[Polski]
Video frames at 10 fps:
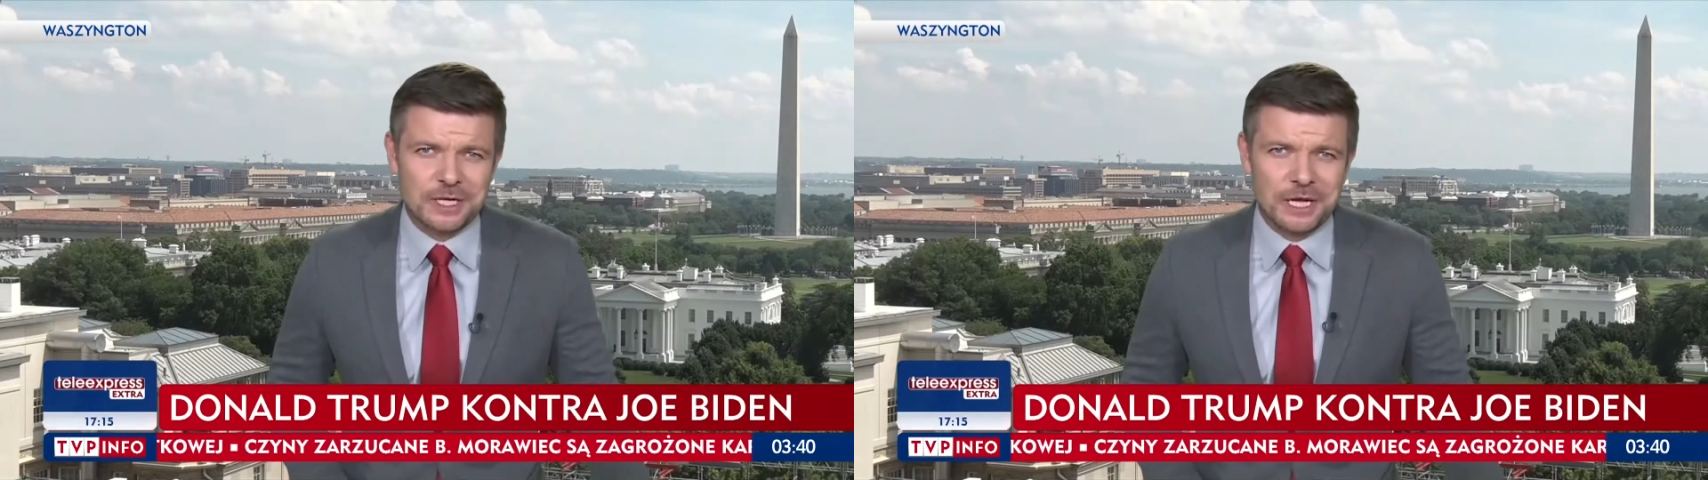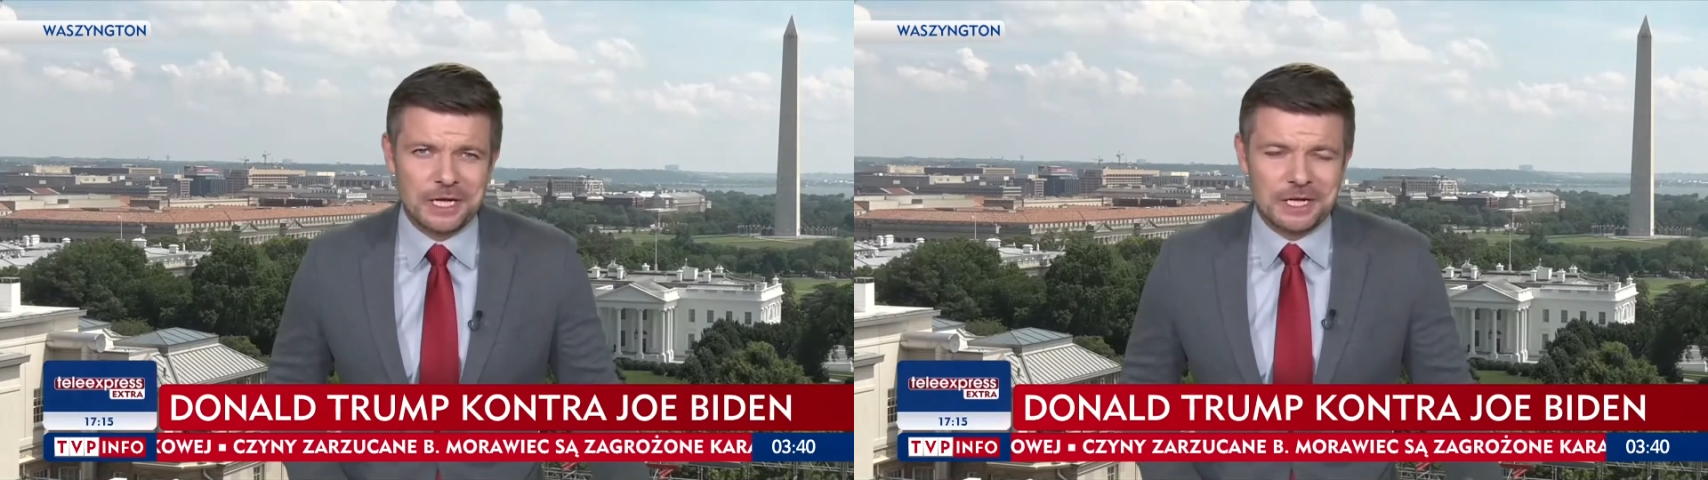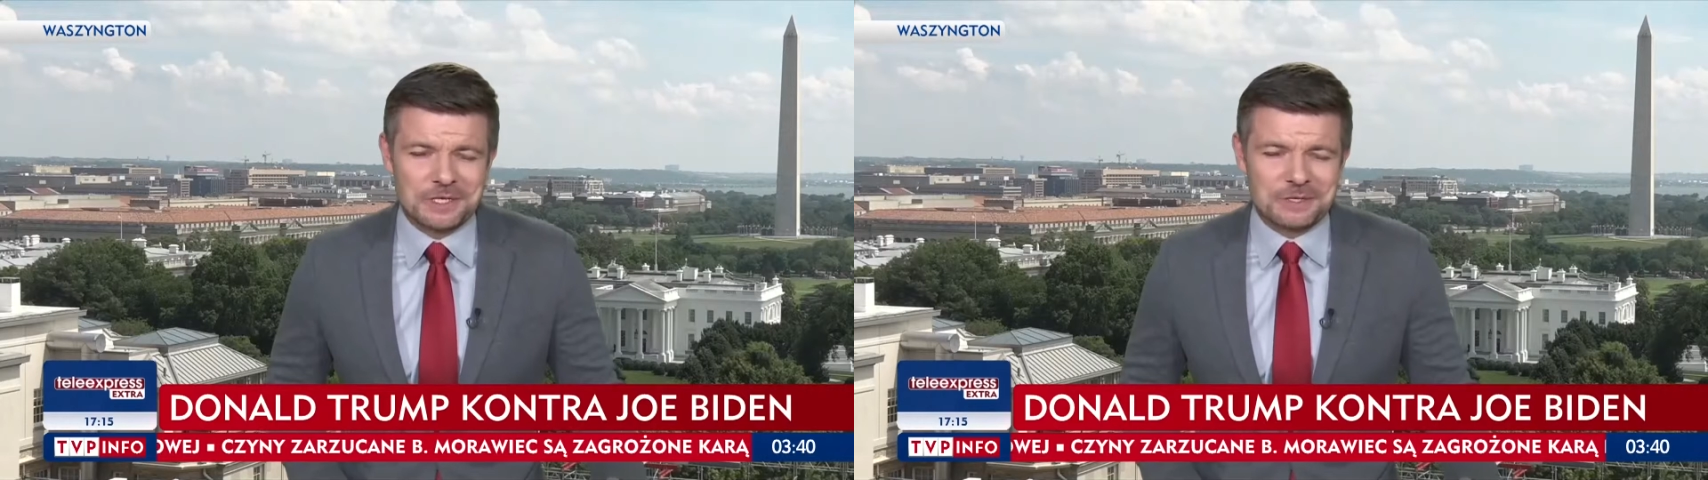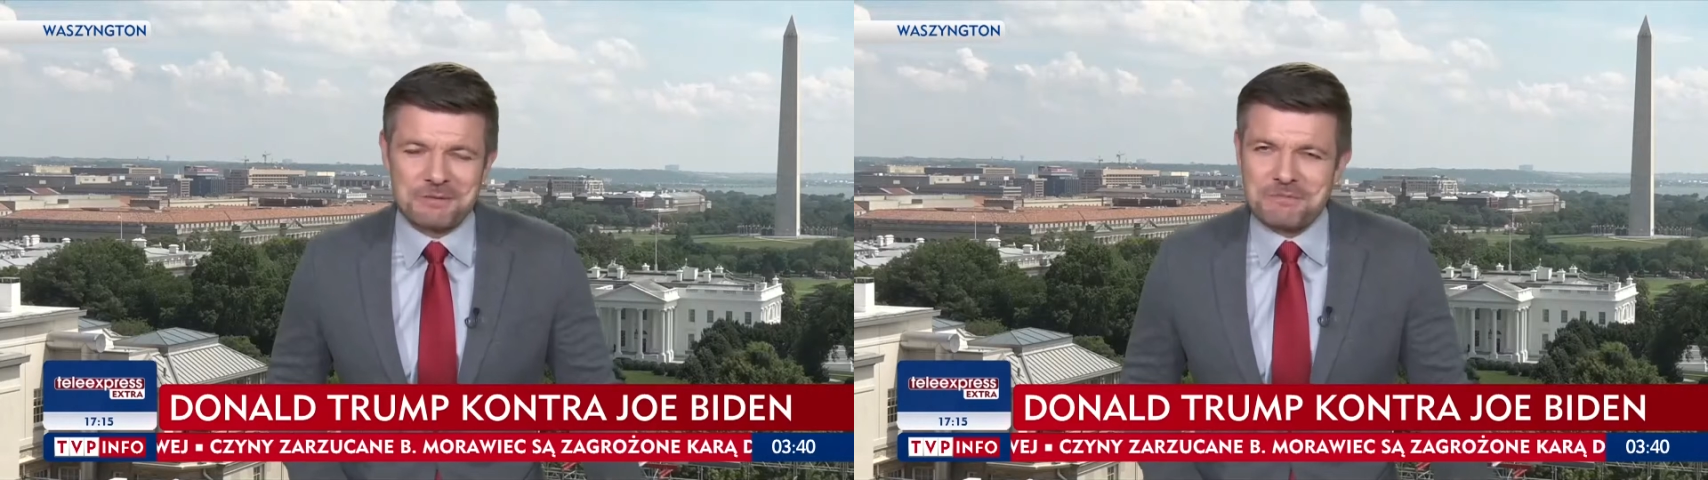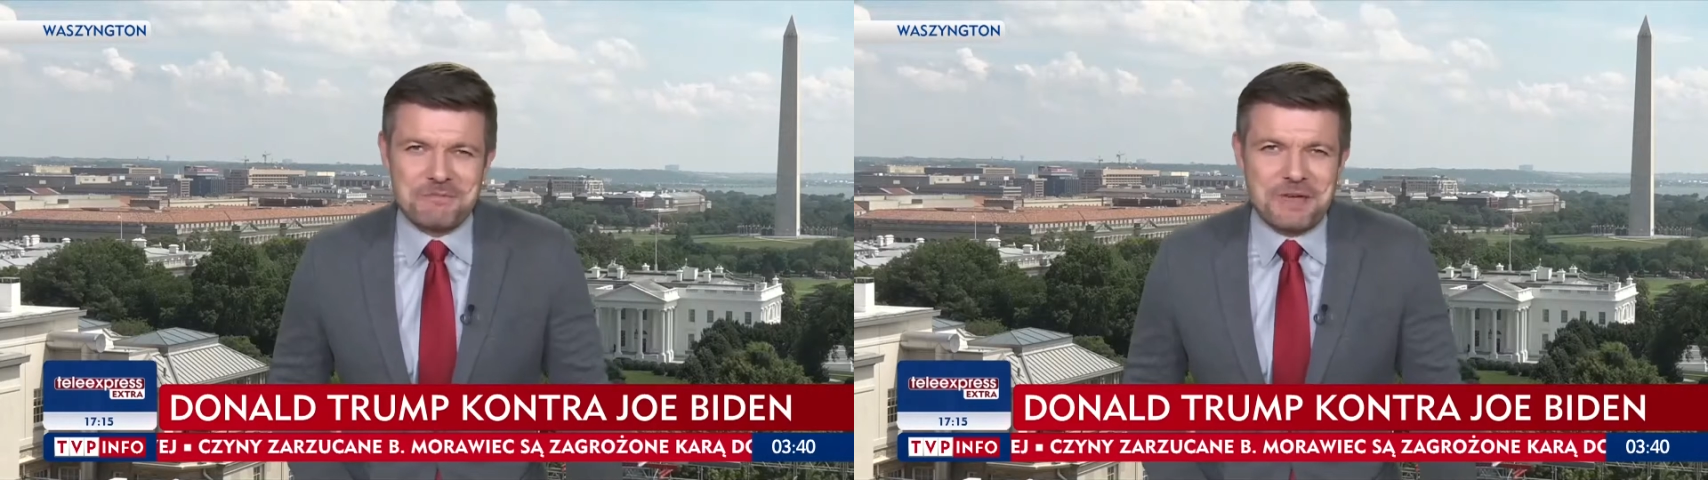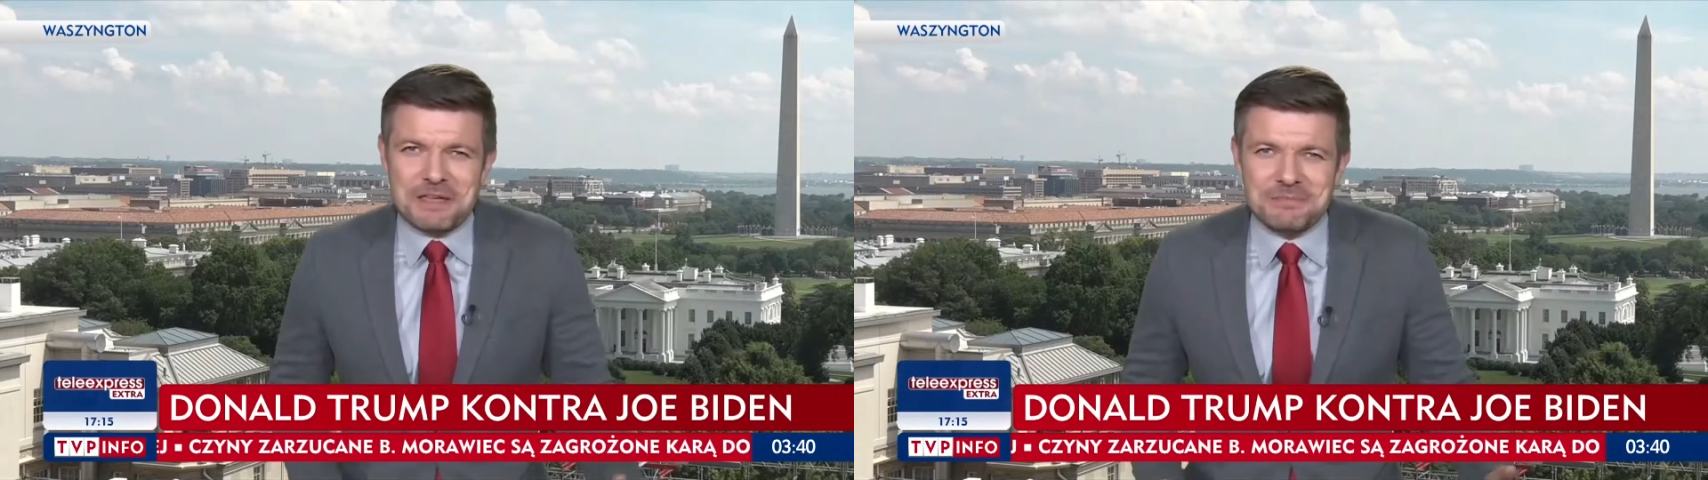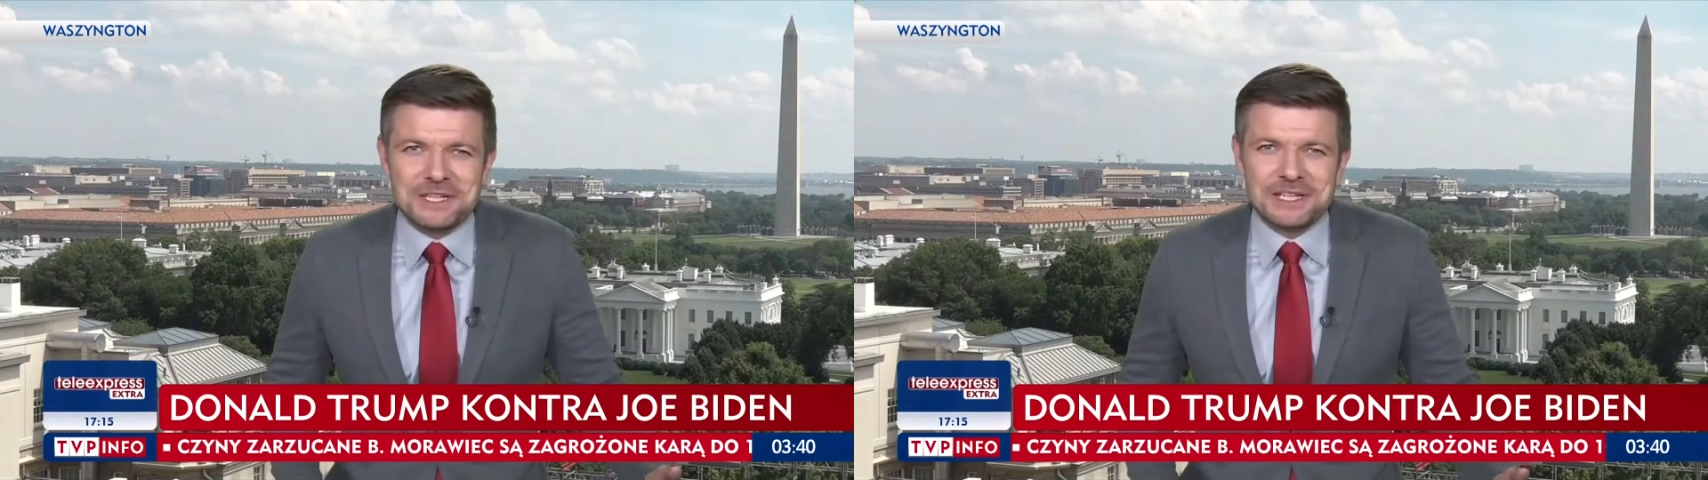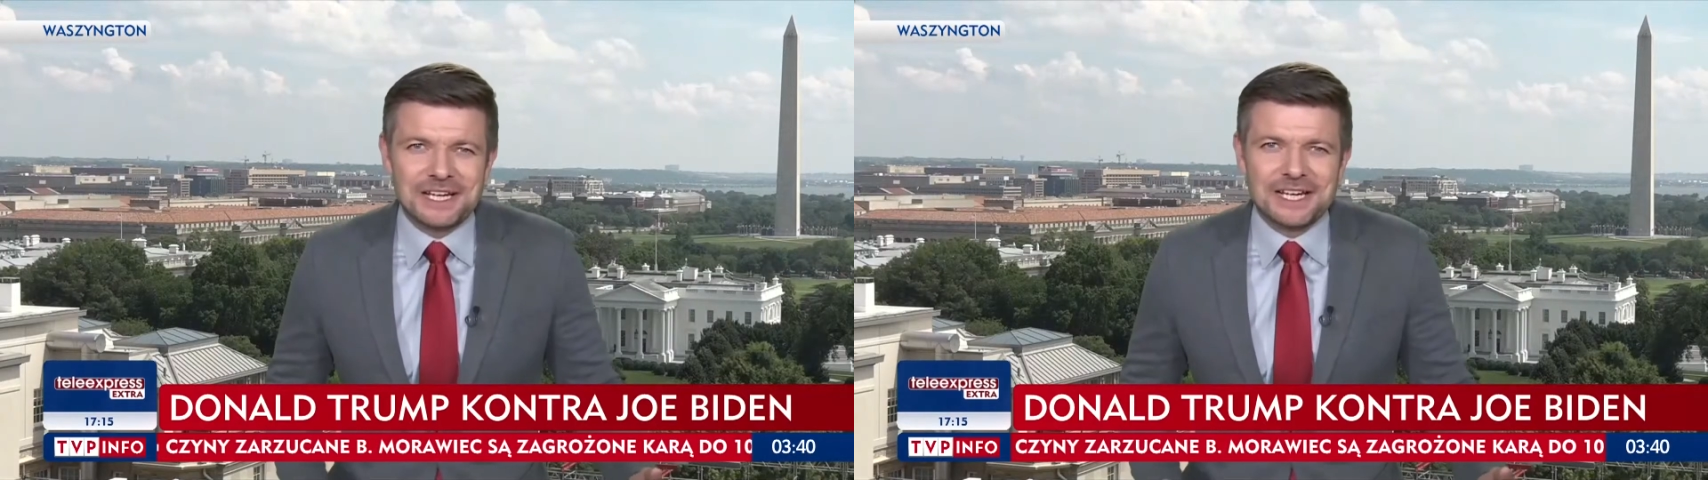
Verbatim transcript: tydzień i szczerze mówiąc